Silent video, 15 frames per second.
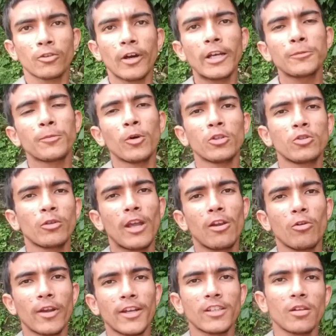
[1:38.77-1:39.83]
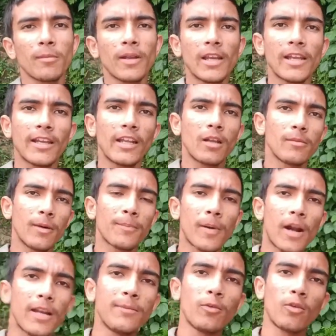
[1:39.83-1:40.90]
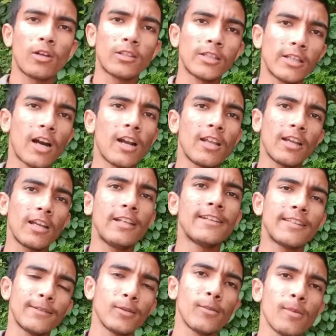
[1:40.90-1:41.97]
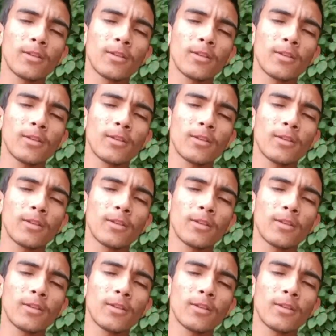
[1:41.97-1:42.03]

तो वैसे पहुंच चुके लोकेशन भी लेके हैं मैं पानी बोल रहा था दिखाने के लिए तभी